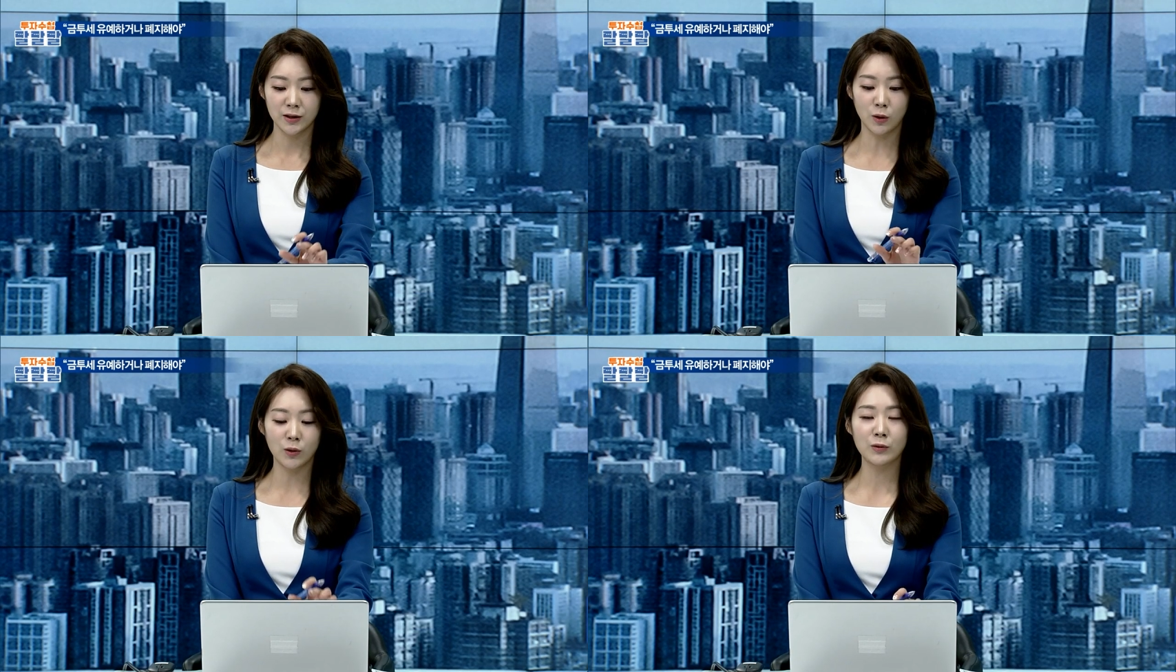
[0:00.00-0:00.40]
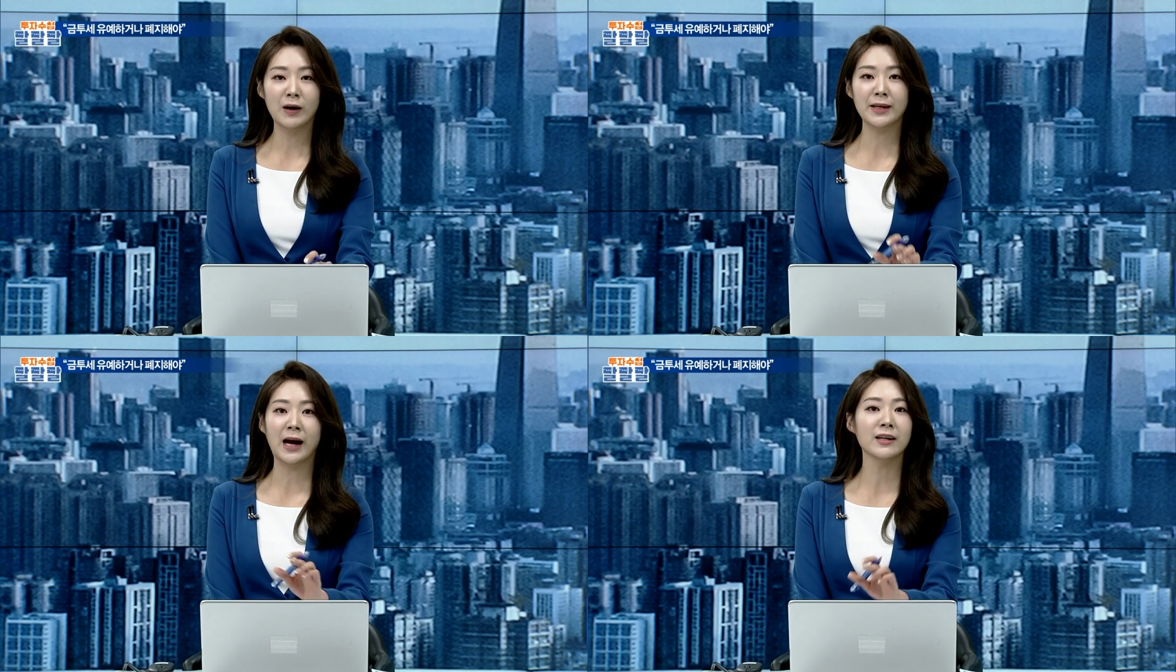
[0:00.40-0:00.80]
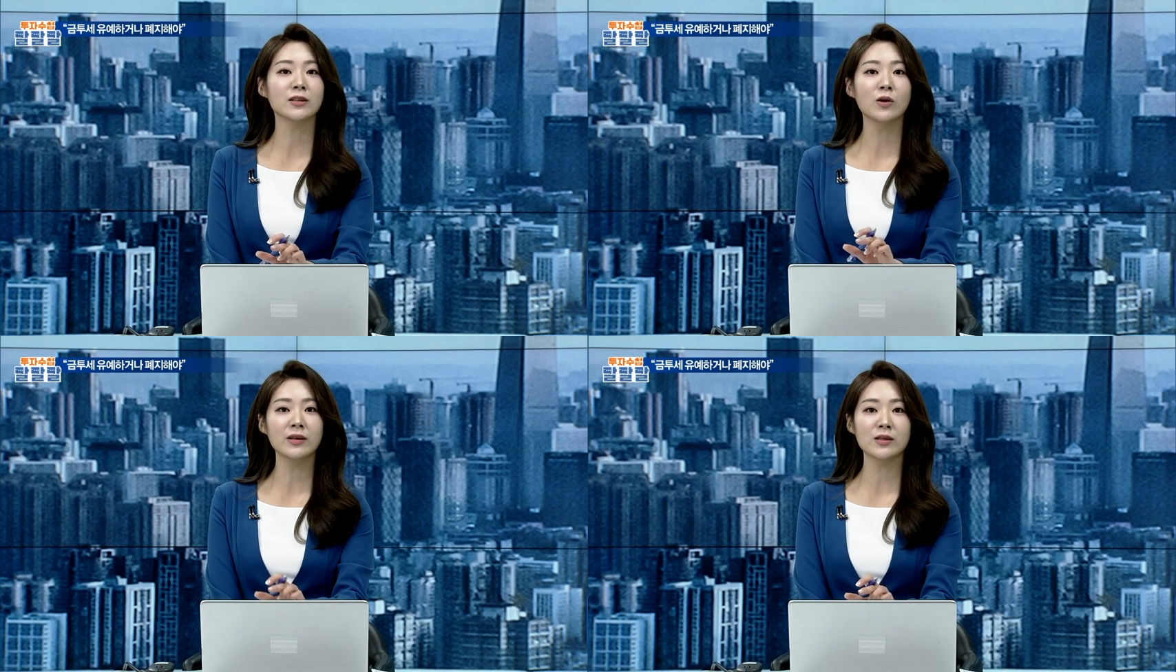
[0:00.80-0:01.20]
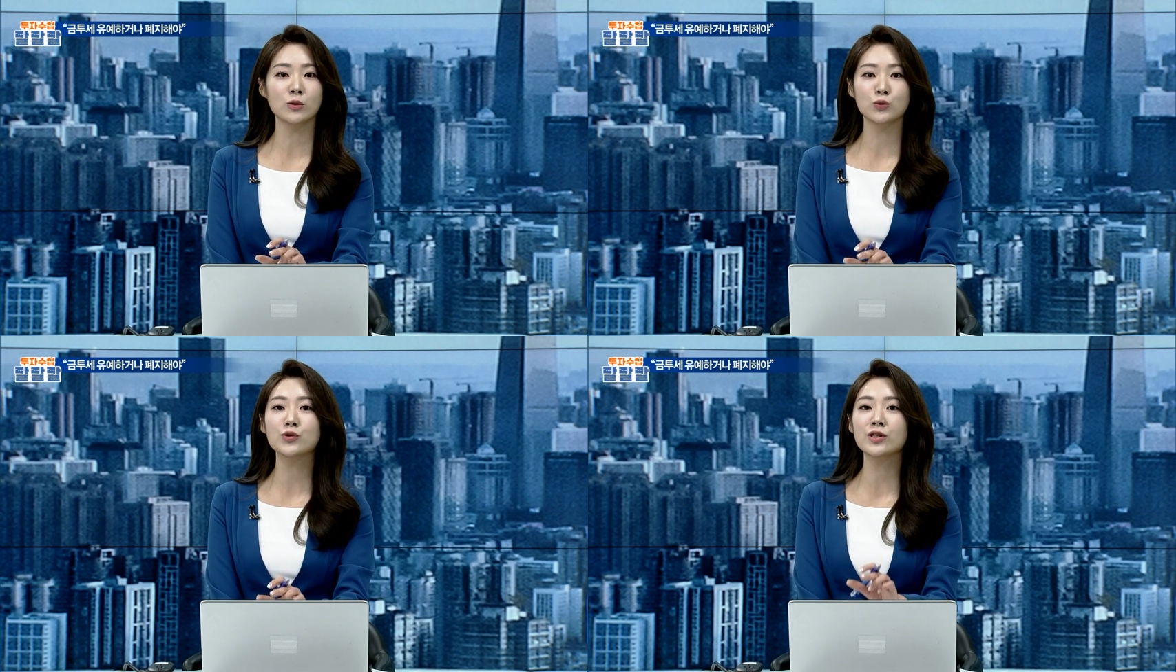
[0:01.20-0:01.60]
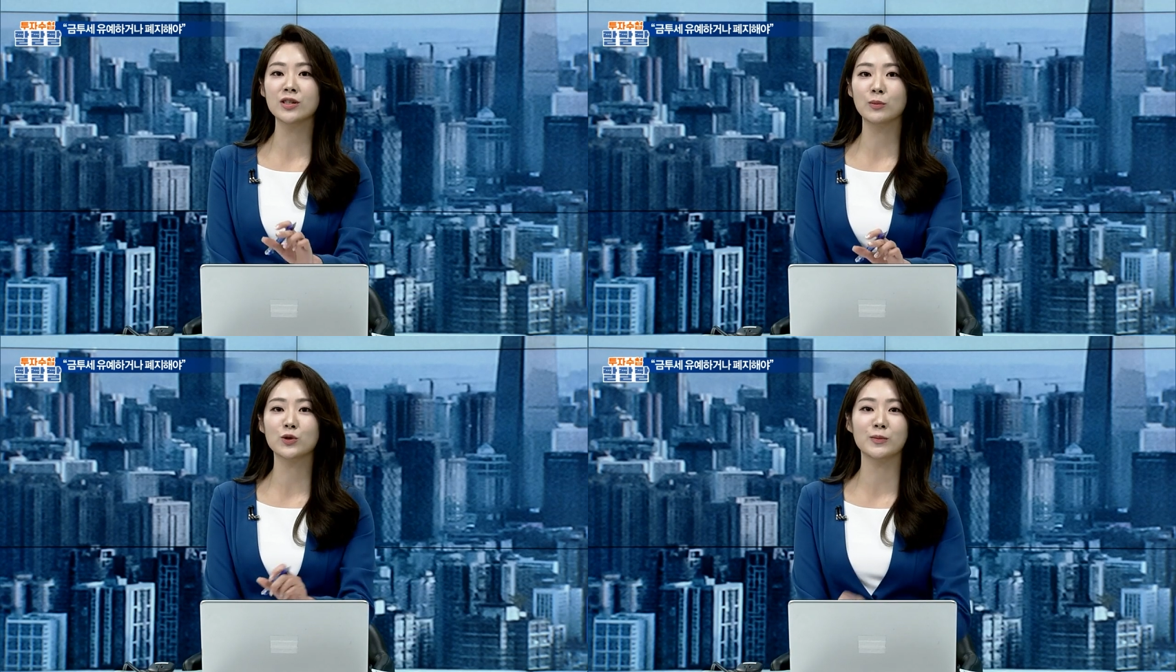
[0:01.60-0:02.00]
여와 야를 떠나서
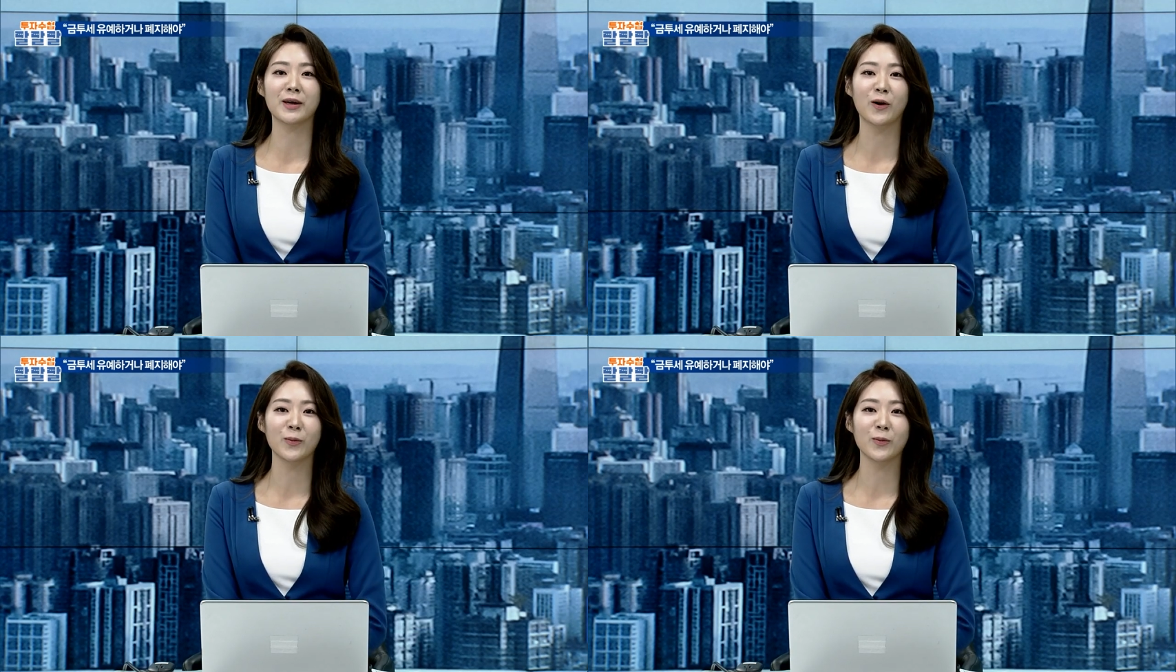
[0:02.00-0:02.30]
눈치를 볼 수밖에